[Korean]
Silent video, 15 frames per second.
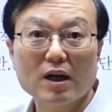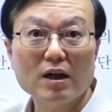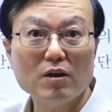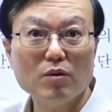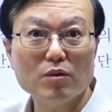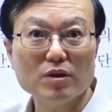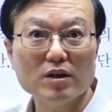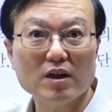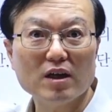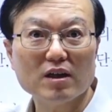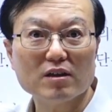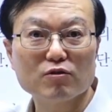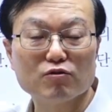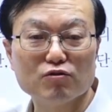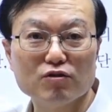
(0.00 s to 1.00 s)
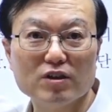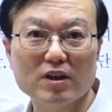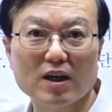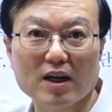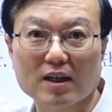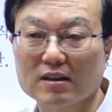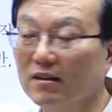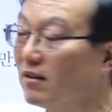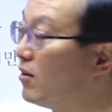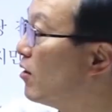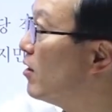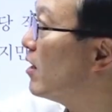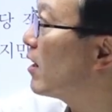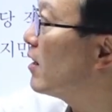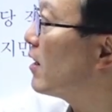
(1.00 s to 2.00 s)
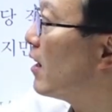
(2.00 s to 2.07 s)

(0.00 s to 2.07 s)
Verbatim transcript: 칼로리나 줄이나 같은 열량의